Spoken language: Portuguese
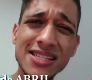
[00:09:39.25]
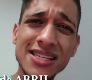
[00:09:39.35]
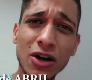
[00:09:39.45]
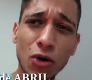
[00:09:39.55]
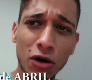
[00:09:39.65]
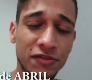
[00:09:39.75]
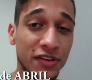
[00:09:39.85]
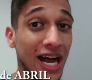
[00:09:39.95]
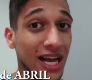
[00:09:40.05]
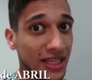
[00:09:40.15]
Terça
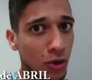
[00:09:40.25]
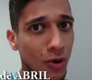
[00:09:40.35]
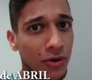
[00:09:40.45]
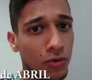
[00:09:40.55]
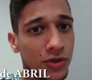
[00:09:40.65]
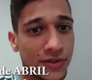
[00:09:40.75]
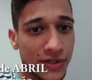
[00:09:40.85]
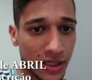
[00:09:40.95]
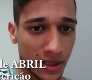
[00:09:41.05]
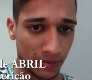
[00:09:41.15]
Coffee, aqui em Guarulhos.
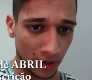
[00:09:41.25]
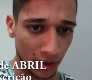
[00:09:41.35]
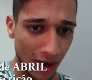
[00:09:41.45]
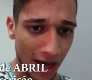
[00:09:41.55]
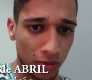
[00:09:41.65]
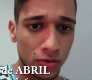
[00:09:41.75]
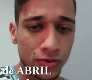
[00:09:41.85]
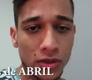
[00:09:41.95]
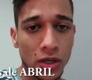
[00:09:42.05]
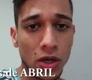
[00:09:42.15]
Você que mora em
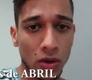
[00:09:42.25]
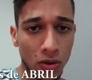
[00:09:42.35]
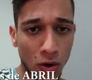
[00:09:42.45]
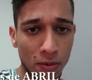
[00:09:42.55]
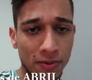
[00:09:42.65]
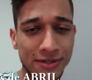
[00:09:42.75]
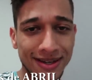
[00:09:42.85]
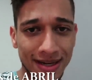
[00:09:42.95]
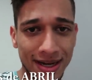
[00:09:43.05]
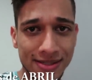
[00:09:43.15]
Guarulhos, compra
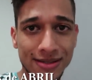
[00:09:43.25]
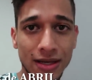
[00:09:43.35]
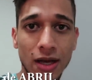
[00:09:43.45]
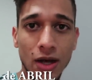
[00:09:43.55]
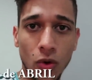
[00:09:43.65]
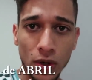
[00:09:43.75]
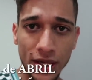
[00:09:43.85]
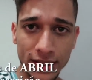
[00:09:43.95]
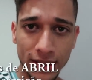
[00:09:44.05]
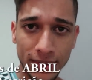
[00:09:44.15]
seu ingresso. O
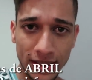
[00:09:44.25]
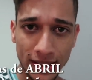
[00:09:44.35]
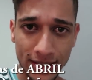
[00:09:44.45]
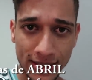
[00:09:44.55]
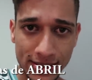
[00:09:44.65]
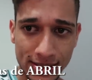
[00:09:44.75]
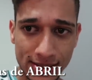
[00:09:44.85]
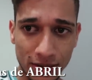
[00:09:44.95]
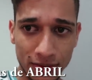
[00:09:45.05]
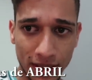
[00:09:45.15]
link também tá na
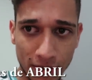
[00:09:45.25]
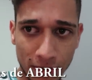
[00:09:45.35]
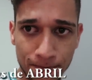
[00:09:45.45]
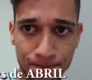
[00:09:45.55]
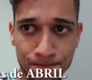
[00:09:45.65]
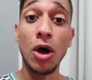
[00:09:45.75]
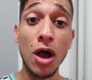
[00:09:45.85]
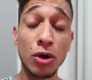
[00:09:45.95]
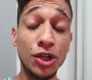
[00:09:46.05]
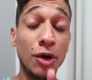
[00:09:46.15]
descrição, tá bom?
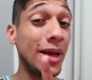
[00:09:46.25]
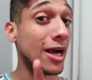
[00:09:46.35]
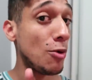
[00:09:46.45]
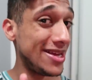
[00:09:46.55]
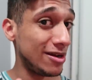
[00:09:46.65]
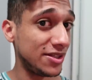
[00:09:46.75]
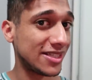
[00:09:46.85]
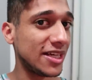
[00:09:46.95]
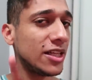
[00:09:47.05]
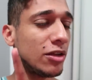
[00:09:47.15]
Ó, quando eu pegar um milhão de
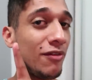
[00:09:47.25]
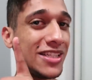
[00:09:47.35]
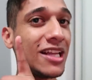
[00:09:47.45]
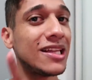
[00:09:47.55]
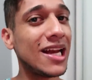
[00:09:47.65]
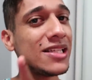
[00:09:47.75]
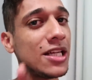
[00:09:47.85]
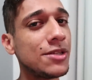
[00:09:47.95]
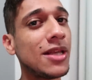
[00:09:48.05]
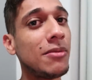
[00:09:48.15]
inscritos, eu vou fazer três
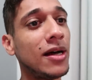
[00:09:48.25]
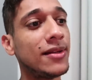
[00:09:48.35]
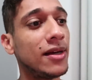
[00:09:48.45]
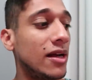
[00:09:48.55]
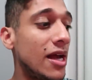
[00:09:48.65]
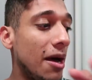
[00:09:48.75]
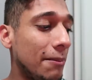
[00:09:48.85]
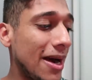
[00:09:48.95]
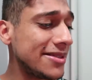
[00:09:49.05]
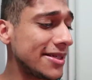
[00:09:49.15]
vídeos por semana.
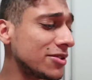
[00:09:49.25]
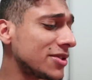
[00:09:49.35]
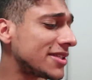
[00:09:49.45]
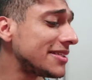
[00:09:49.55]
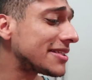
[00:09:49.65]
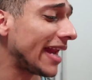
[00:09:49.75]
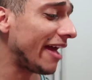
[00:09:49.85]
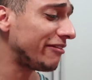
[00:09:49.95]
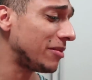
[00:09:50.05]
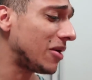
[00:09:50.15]
Mas vocês não se
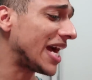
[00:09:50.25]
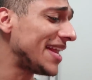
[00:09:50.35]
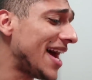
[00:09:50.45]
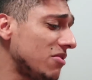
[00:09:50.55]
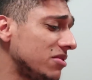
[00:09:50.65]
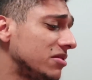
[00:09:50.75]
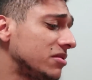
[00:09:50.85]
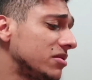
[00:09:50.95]
inscrevem no meu canal?